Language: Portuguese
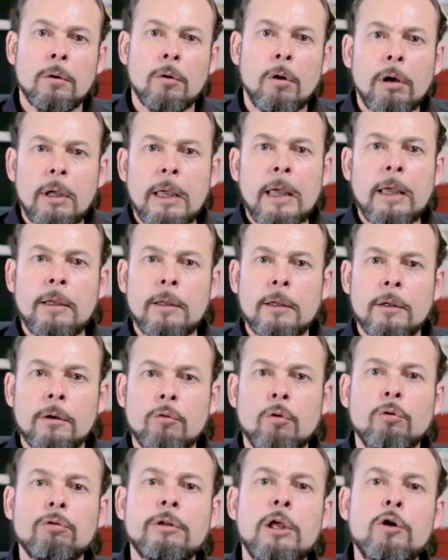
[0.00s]
Ok,
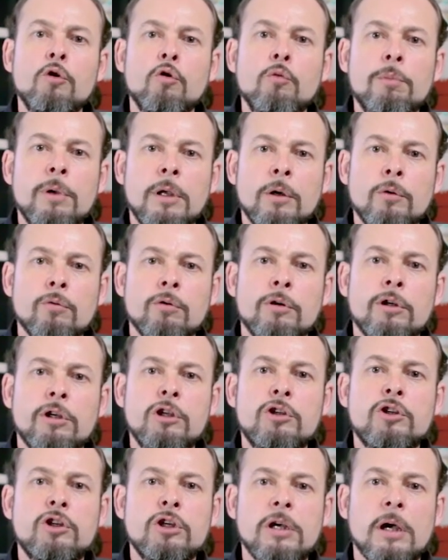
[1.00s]
contem comigo.
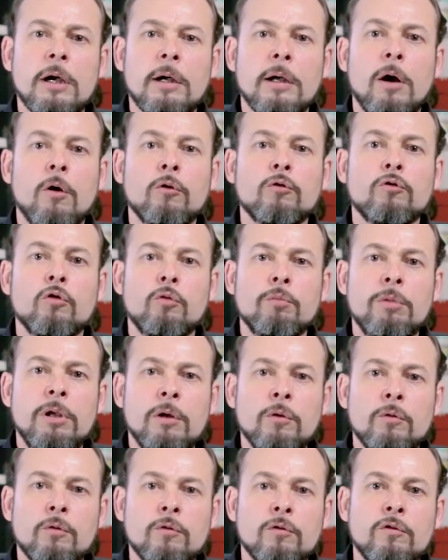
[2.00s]
Que dia? Aos
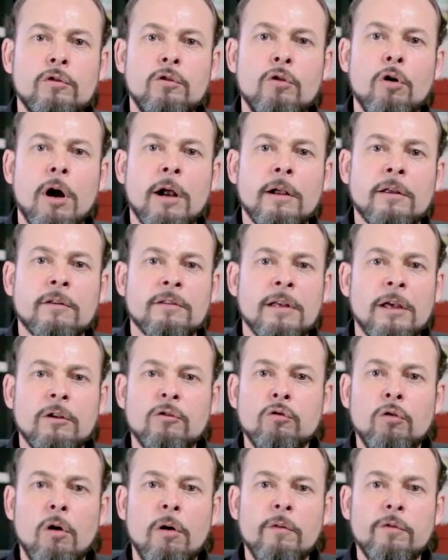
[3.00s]
domingos. Que horas?
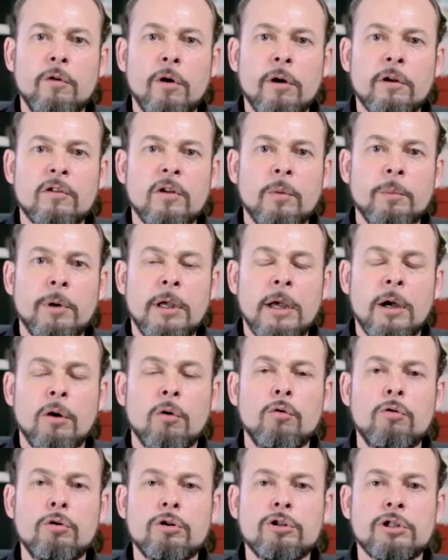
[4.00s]
Às nove horas da manhã.
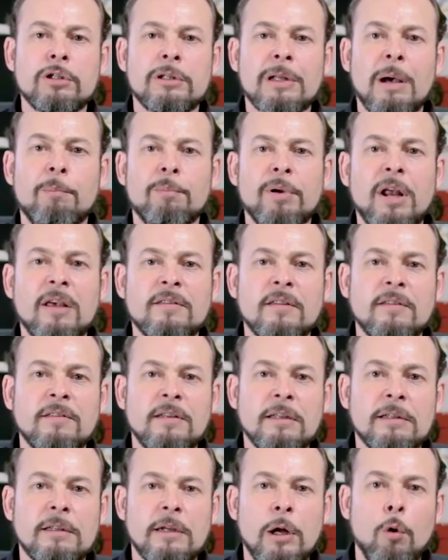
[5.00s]
Onde? Na Praça
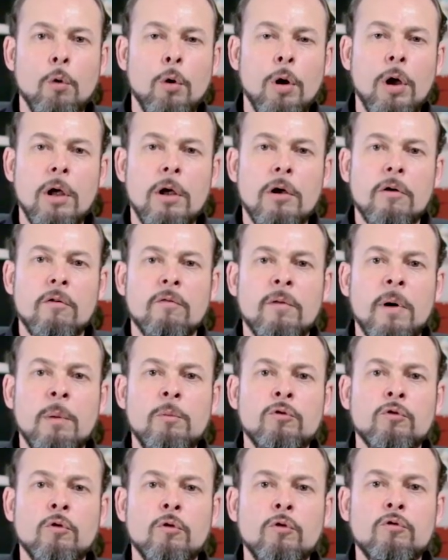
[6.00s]
Central.
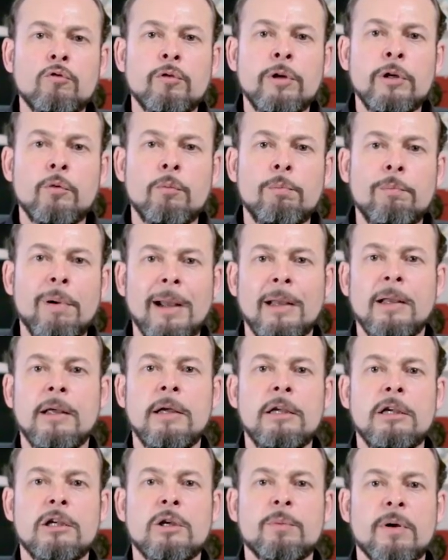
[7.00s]
Vamos construir um
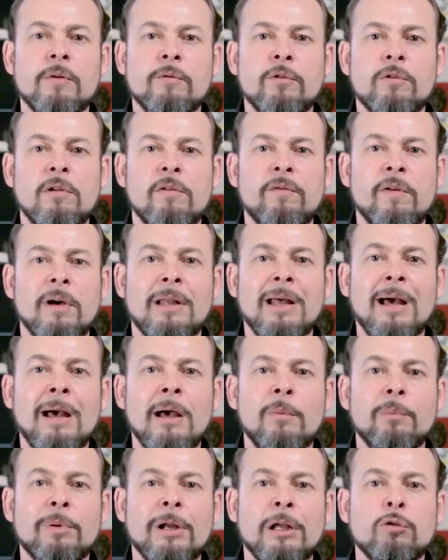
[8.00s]
palanque para você
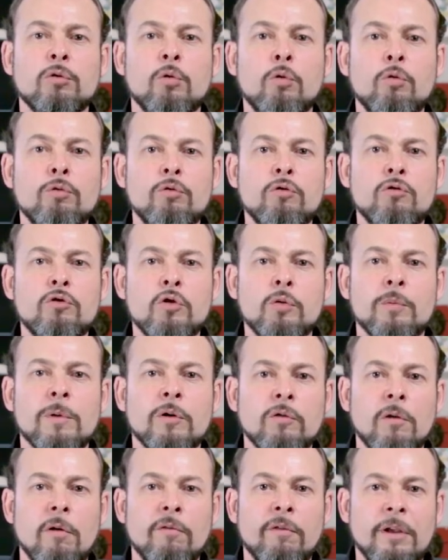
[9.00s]
falar para todos de
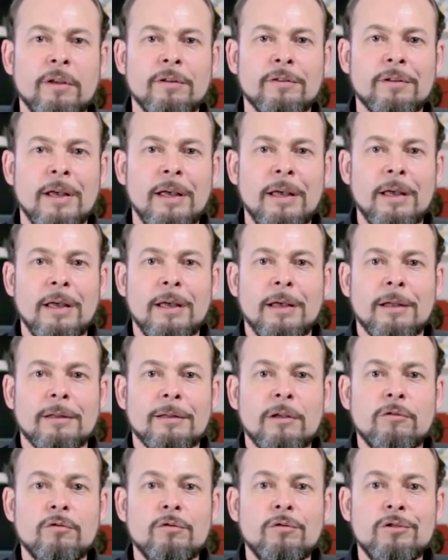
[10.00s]
uma só vez.
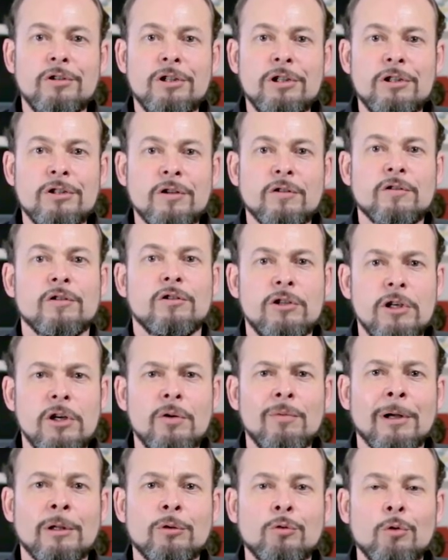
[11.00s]
Nasruddin disse:
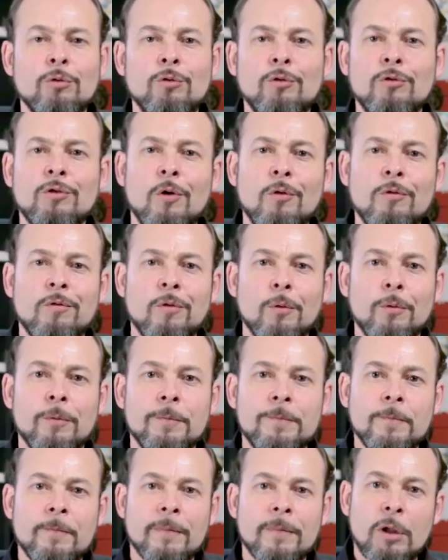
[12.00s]
Digam a todos que eu vou.
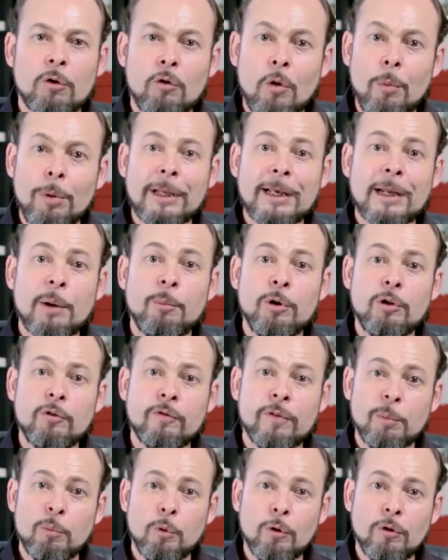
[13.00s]
Como ele era muito
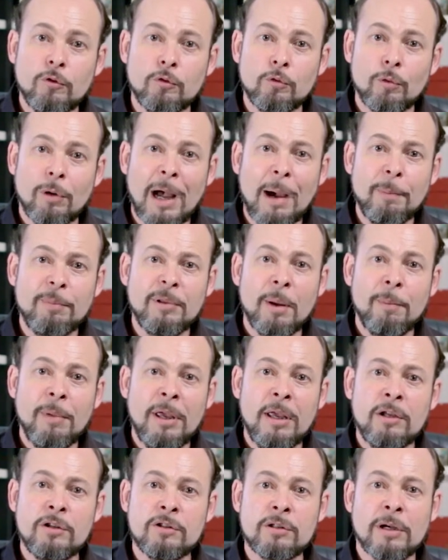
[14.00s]
famoso,
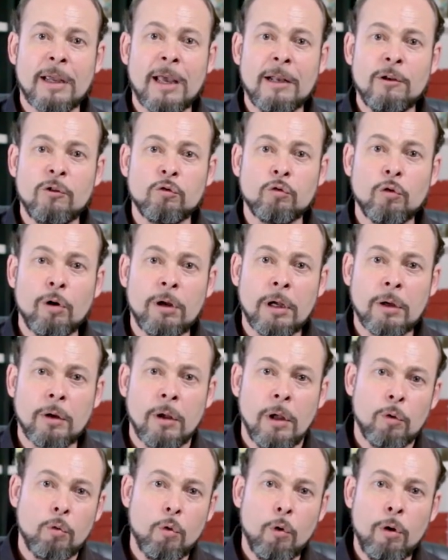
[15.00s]
rapidamente aquela história
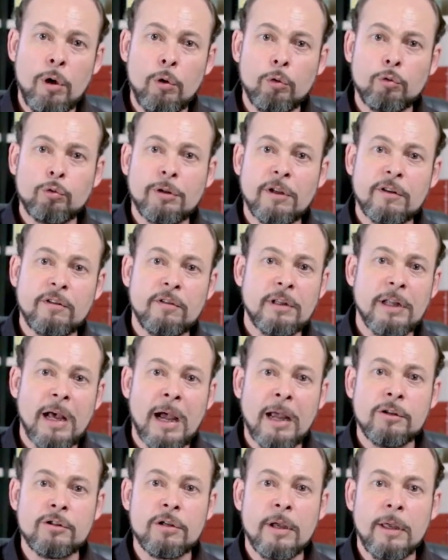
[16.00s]
correu toda a
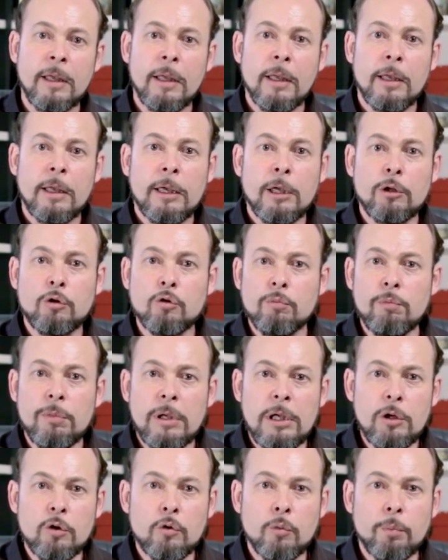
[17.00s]
cidade e
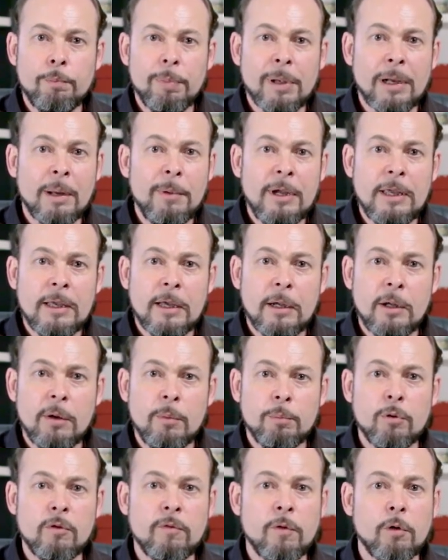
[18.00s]
domingo, pela manhã,
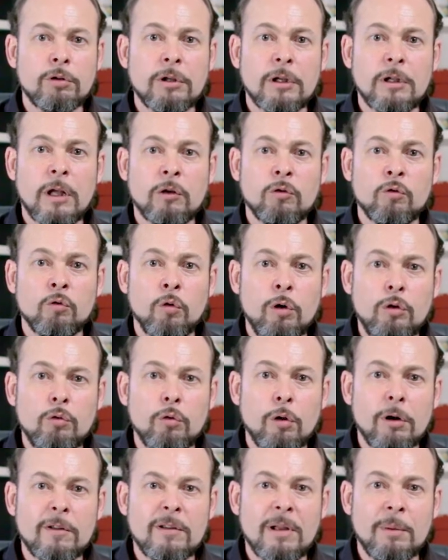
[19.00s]
por volta das
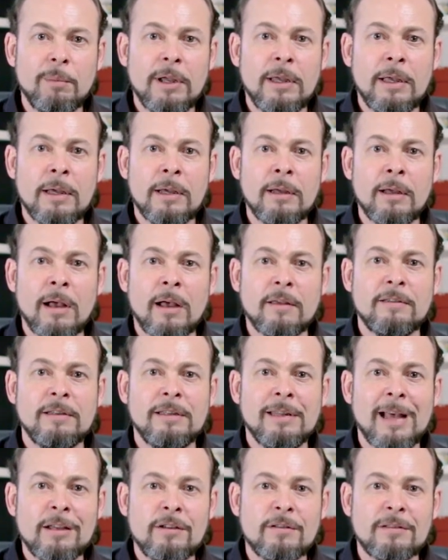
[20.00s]
8 horas da manhã, a
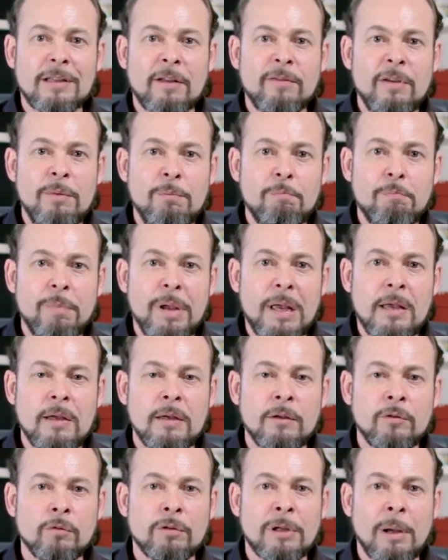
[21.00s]
cidade estava em
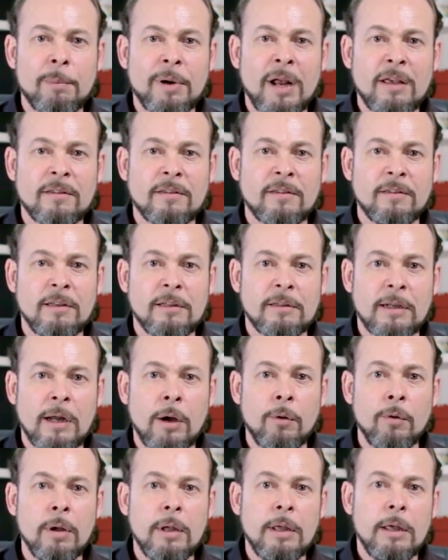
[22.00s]
peso na Praça
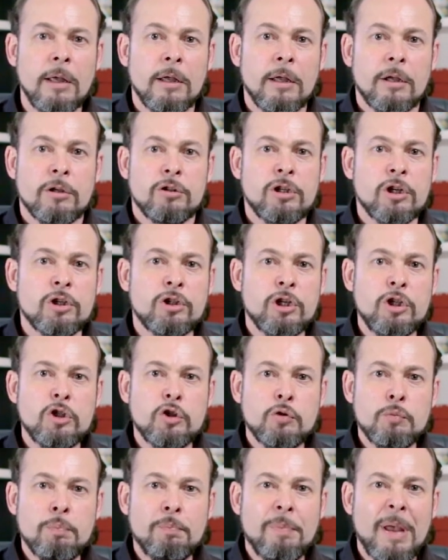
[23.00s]
Central. Tinha
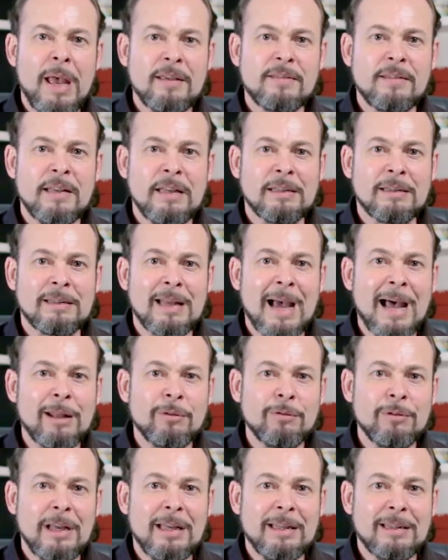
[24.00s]
gente em pé,
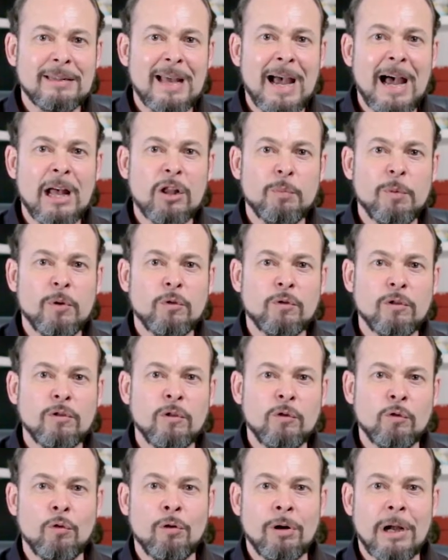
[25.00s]
sentado, deitado, pessoas
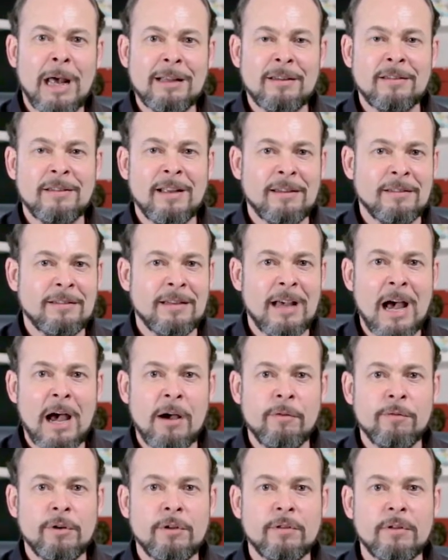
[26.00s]
escoradas nas
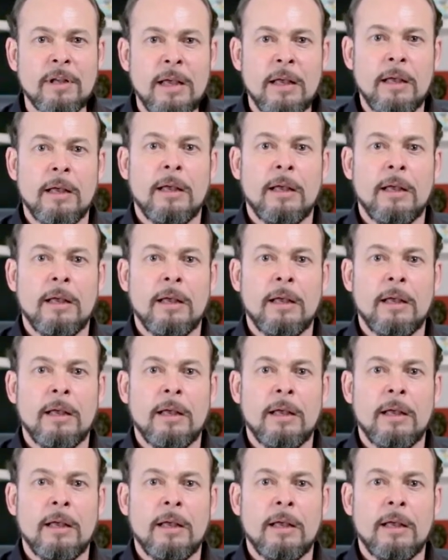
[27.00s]
árvores.